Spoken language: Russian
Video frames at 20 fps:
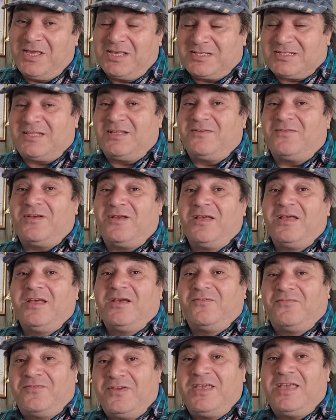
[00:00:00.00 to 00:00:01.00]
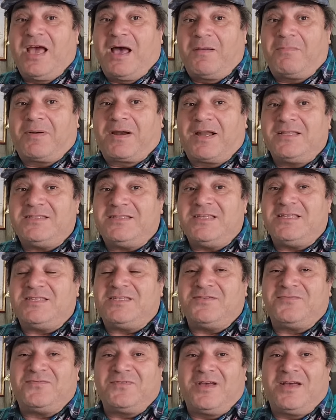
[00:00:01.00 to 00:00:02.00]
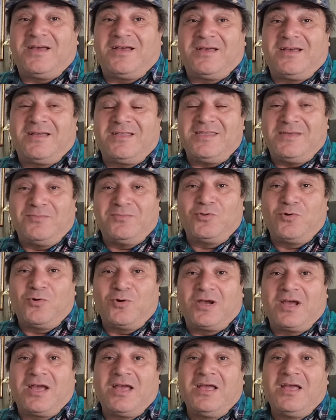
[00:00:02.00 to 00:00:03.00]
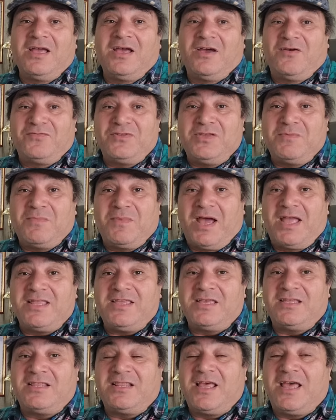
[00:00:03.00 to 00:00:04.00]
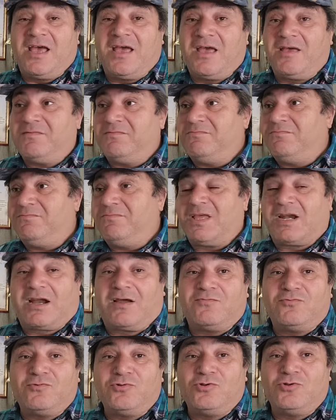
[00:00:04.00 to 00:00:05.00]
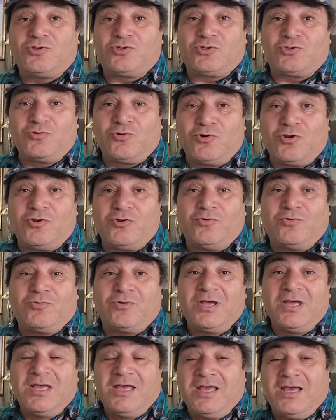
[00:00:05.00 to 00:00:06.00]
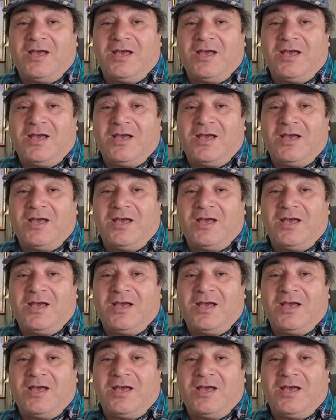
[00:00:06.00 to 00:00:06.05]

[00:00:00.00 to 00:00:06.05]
Если вы обратите э, немного внимания на мировую историю,